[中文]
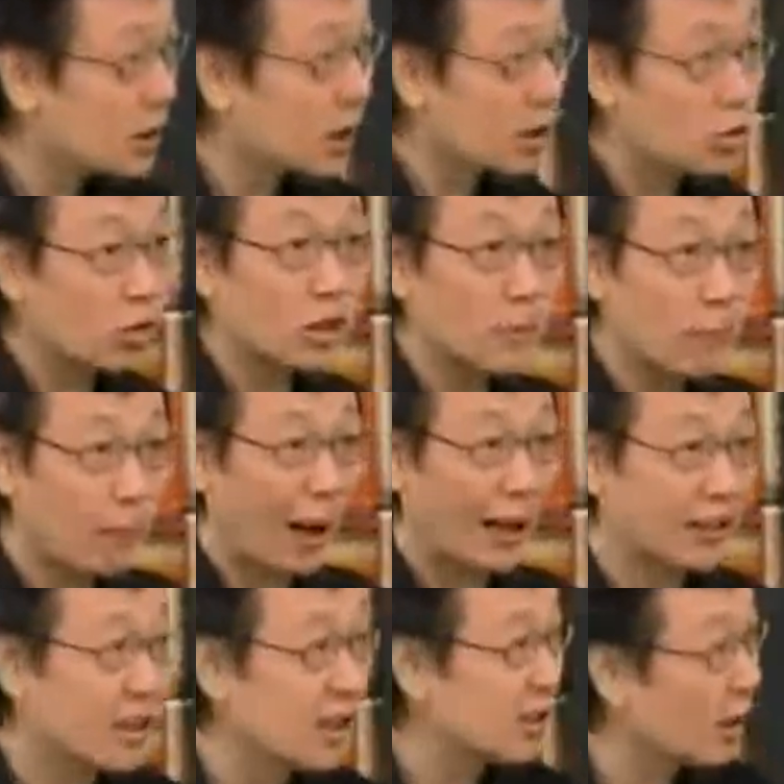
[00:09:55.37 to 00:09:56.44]
这个就是
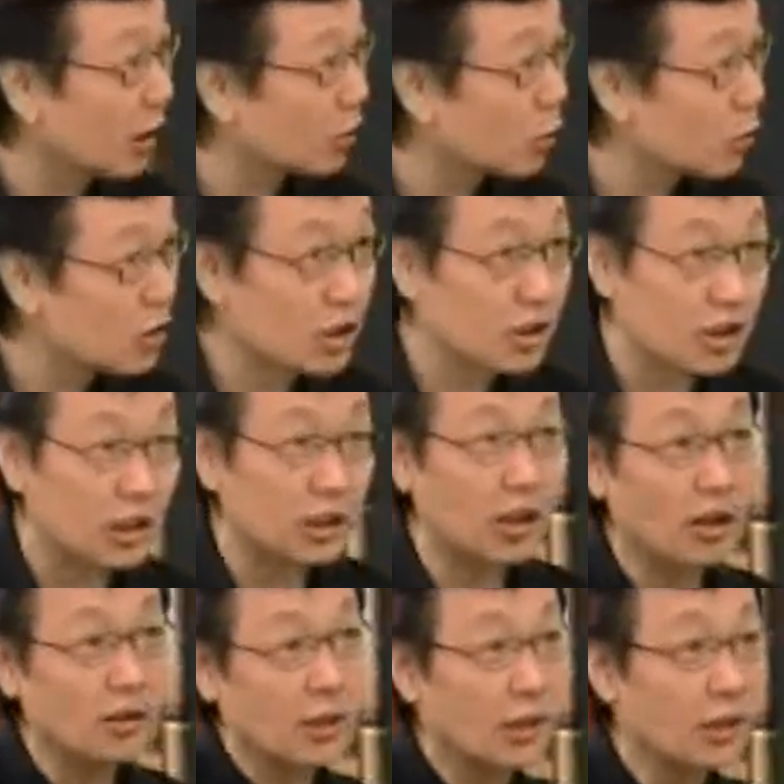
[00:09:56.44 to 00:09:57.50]
把地上东西，你
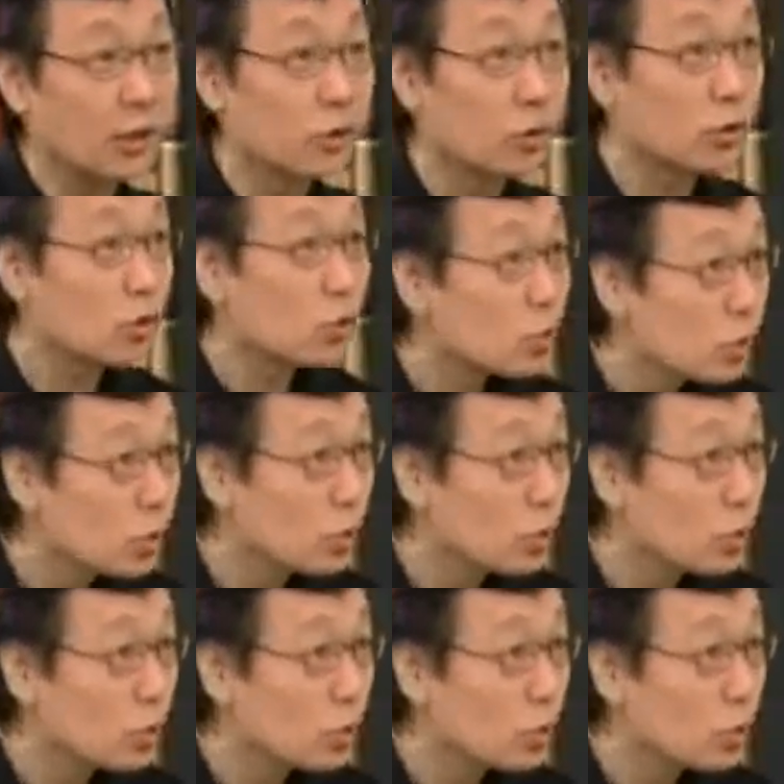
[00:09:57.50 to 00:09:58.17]
刚才那种